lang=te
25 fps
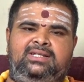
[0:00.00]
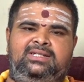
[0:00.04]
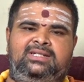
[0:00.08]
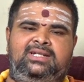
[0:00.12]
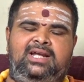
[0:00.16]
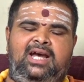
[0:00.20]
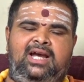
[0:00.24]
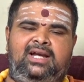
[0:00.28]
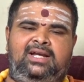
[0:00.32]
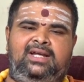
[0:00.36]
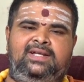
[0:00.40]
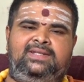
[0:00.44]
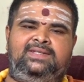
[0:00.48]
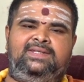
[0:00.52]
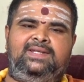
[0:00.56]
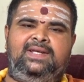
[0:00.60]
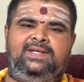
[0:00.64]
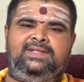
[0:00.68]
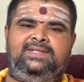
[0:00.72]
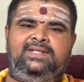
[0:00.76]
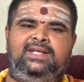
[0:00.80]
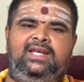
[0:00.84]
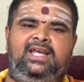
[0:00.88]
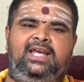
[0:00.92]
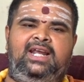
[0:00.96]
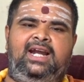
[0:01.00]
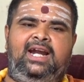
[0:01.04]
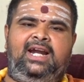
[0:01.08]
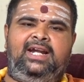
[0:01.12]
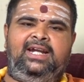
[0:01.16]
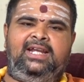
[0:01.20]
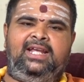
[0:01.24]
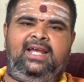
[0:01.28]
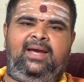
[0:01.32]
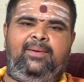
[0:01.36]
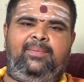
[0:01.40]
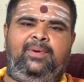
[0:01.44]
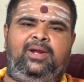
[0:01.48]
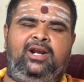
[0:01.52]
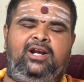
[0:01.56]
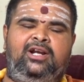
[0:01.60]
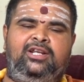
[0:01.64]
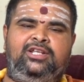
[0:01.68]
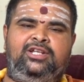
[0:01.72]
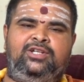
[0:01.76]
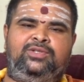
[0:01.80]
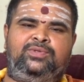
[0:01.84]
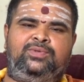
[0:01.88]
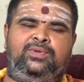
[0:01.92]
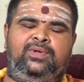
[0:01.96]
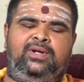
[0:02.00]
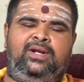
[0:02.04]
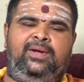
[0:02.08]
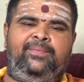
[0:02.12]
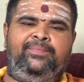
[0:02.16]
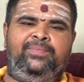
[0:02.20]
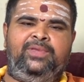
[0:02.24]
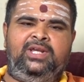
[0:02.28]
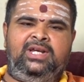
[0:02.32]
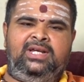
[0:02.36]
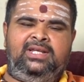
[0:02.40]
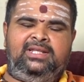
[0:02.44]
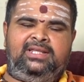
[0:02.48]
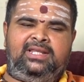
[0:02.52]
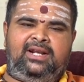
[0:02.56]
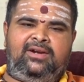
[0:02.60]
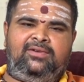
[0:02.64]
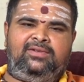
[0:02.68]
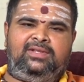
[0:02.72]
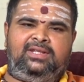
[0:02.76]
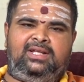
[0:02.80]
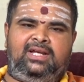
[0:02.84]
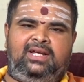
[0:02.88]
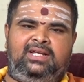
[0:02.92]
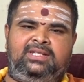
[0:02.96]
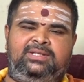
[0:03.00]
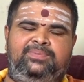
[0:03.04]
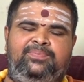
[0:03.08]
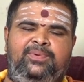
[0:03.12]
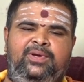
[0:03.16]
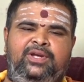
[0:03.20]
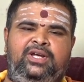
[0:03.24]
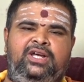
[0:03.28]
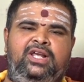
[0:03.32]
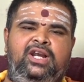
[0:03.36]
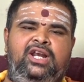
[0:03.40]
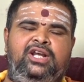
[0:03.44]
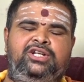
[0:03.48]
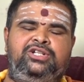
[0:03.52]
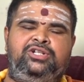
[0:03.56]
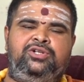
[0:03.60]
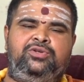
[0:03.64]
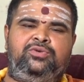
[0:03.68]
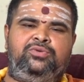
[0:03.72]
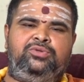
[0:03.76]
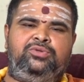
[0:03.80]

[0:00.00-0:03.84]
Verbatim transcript: స్టాక్ ఎక్స్చేంజ్ ఎలాంటి వ్యాపారాలు చేసుకున్నాం తర్వాత స్పెక్యులేషన్